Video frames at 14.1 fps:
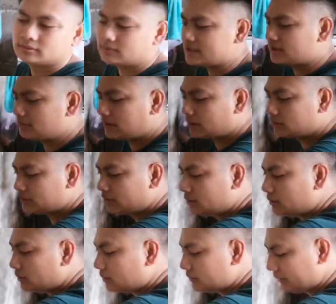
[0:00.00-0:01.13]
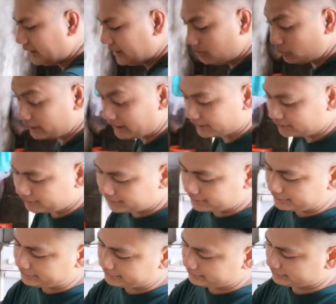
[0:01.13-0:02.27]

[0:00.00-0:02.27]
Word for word: basin man gud og dili mo dayon.